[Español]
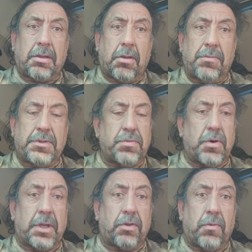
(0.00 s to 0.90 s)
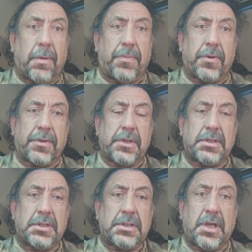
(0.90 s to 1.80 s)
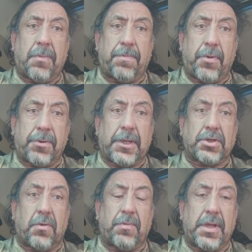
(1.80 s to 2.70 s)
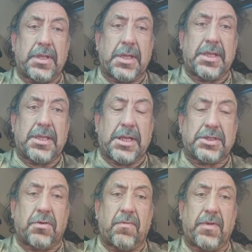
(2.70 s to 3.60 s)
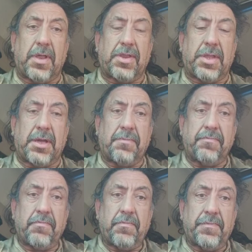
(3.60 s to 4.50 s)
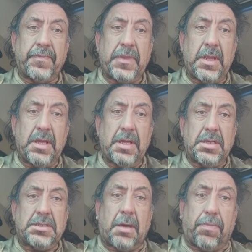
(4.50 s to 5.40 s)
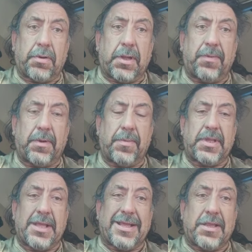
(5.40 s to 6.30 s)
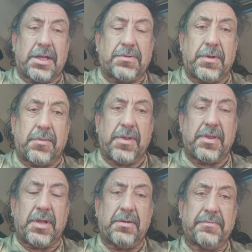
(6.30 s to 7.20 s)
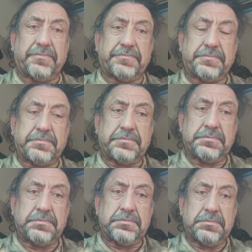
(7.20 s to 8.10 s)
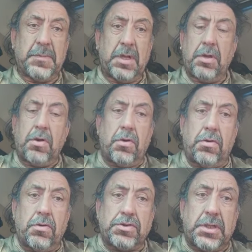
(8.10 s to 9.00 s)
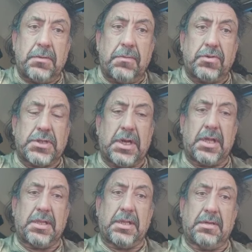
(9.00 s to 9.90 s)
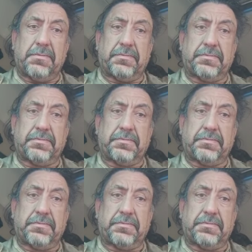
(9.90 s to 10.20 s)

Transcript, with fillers: Lo mismo que tú aportes. Si aportas confianza, tendrás confianza. Si aportas firmeza, tendrás firmeza. No nos debemos a nadie.